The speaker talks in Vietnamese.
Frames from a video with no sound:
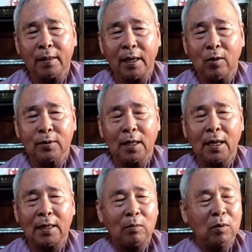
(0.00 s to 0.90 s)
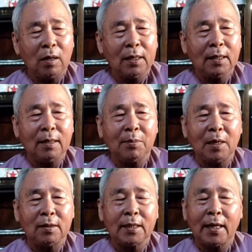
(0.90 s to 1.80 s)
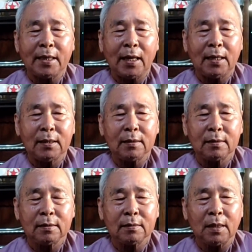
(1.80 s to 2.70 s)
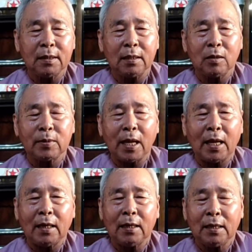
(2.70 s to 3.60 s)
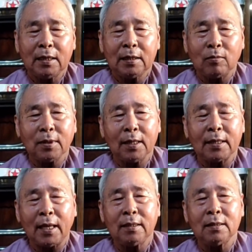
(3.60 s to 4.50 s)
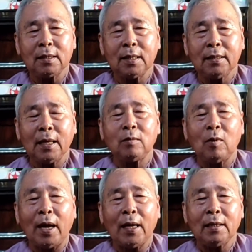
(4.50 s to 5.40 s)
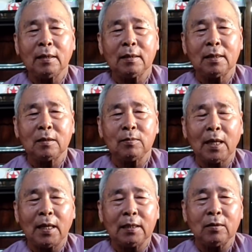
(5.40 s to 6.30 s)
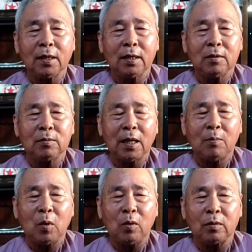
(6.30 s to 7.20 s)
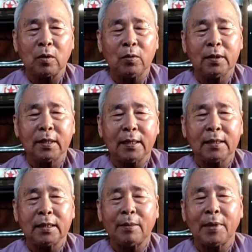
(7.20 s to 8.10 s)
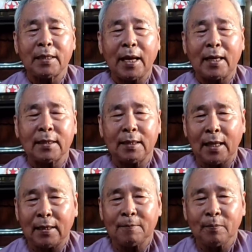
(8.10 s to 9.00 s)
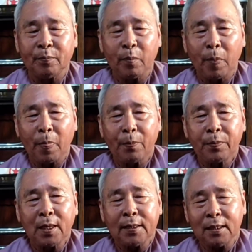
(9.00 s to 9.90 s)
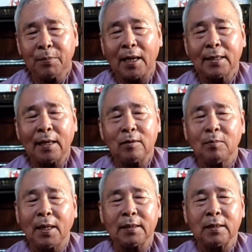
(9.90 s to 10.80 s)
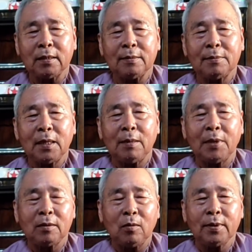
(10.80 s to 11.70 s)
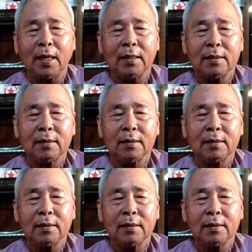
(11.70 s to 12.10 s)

đều tức là không có cái gì mà nó sai khác hết nên vì chúng ta không nhìn thấy được cái nhân quả cho nên chúng ta nhiều khi chúng ta buồn tủi trách ma than vân vân cái chính bản thân của mình má cũng vậy